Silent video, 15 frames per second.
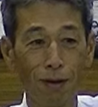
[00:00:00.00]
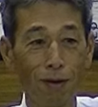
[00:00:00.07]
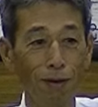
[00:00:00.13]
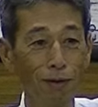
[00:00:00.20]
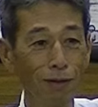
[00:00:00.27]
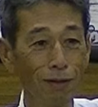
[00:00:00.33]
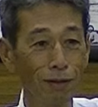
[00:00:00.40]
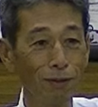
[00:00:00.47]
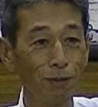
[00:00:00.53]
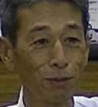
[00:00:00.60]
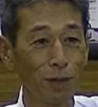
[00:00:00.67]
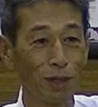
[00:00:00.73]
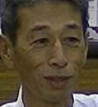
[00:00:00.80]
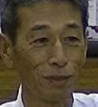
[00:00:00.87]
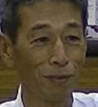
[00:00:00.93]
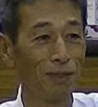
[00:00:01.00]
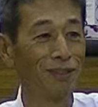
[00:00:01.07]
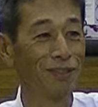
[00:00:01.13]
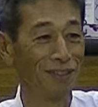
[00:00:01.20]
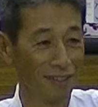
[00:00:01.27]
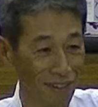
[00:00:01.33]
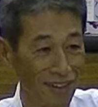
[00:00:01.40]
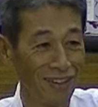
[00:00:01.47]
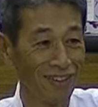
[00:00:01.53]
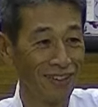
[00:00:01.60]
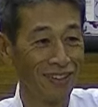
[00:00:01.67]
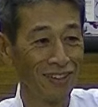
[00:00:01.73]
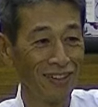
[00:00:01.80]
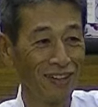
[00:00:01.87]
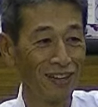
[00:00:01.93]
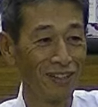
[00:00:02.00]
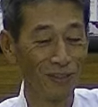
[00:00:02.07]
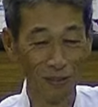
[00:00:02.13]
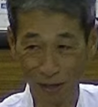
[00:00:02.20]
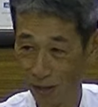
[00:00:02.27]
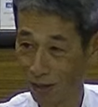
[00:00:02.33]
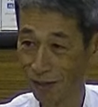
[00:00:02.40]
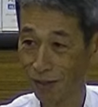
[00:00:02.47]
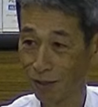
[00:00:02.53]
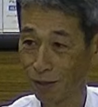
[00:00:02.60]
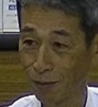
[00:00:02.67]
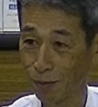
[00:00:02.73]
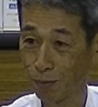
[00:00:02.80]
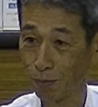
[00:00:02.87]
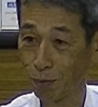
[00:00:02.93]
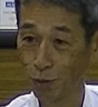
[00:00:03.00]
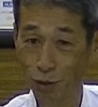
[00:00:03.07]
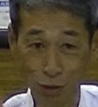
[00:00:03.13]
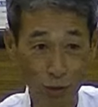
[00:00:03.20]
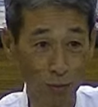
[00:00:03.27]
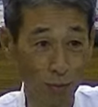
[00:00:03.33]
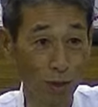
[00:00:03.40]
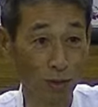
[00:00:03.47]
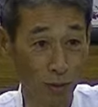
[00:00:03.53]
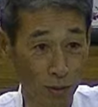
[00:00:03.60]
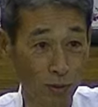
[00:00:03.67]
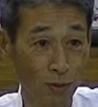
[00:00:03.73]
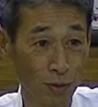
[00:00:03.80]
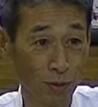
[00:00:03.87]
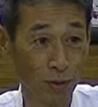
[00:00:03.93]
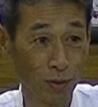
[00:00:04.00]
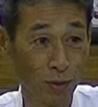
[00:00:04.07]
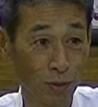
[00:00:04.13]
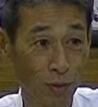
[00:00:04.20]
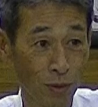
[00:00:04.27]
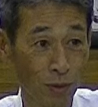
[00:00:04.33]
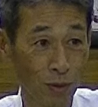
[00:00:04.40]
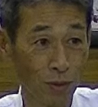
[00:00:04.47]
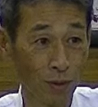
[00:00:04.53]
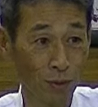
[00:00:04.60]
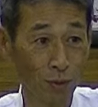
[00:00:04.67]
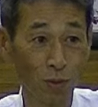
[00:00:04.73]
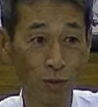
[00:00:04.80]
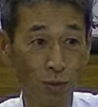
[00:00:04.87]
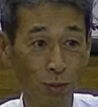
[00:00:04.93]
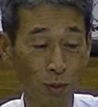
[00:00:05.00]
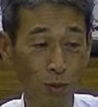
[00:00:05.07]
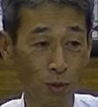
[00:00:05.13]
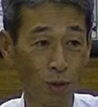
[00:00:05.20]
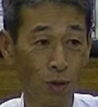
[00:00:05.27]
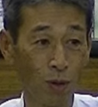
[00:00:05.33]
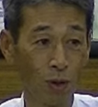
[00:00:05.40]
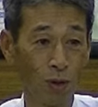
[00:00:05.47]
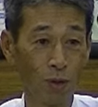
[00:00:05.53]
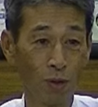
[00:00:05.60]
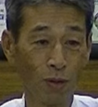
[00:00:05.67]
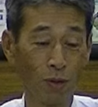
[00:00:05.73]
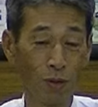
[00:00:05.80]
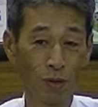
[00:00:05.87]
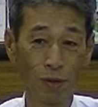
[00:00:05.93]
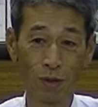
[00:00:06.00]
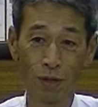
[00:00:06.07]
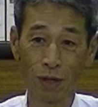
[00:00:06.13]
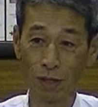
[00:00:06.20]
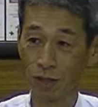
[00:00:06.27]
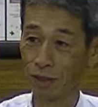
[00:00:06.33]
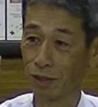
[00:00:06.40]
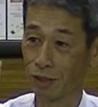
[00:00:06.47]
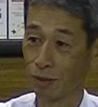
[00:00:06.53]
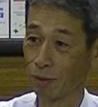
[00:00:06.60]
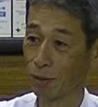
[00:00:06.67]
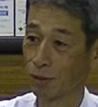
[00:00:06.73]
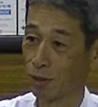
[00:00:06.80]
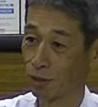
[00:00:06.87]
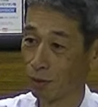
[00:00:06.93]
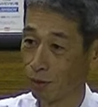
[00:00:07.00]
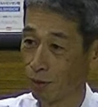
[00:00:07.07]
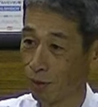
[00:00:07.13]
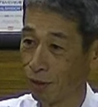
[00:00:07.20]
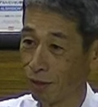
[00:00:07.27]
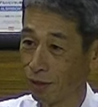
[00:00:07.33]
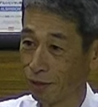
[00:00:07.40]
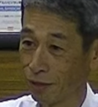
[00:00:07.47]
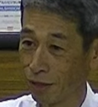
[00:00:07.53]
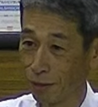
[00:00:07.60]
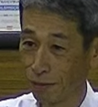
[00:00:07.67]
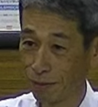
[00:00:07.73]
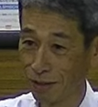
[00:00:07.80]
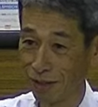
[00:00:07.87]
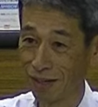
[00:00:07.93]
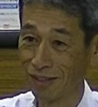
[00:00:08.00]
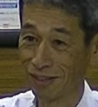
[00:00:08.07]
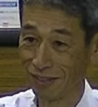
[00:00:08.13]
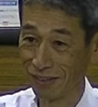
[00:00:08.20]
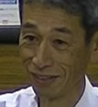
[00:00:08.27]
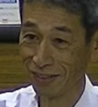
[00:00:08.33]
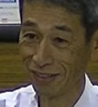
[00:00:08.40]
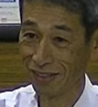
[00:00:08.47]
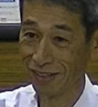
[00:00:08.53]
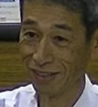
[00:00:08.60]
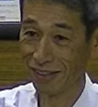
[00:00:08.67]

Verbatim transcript: あれいいことやってましたね。あれは見た人います？糖尿病の話やってましたでしょ。誰も見てないです。